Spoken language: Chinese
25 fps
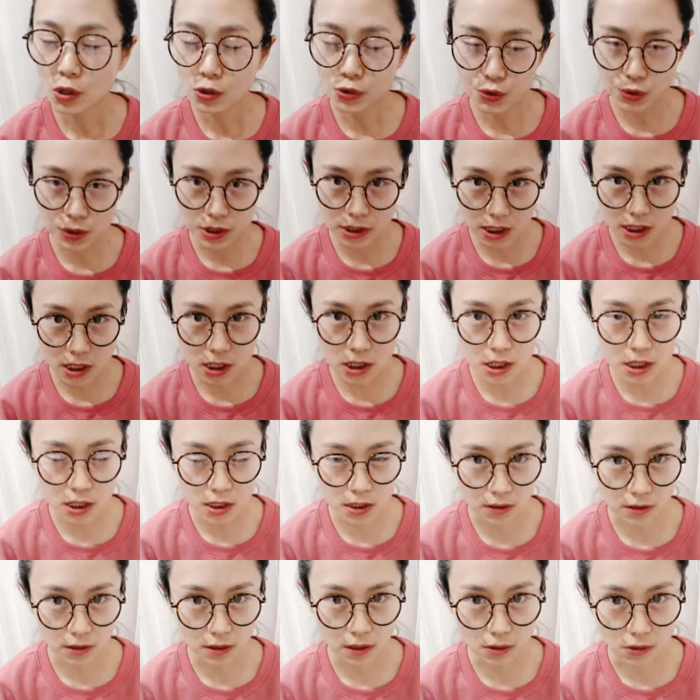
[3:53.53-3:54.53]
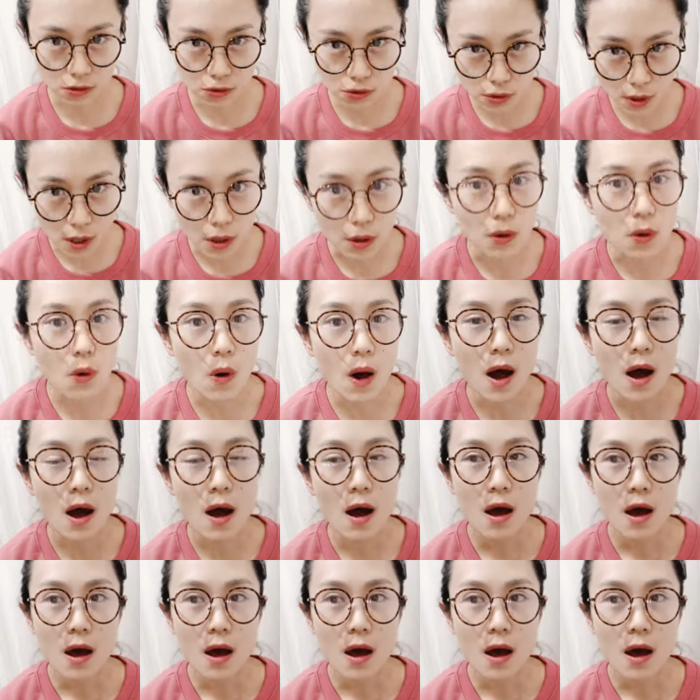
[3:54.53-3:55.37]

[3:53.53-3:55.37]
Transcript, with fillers: 最真实的状况。